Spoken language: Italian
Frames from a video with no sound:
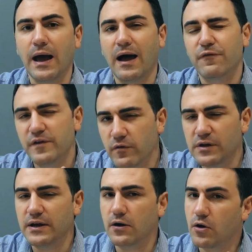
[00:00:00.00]

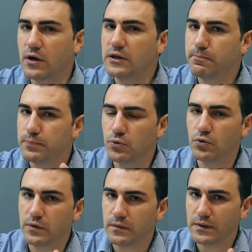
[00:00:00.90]
affievolire ancora di
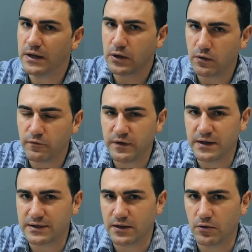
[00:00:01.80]
più il
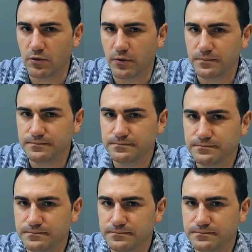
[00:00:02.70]
confine tra loro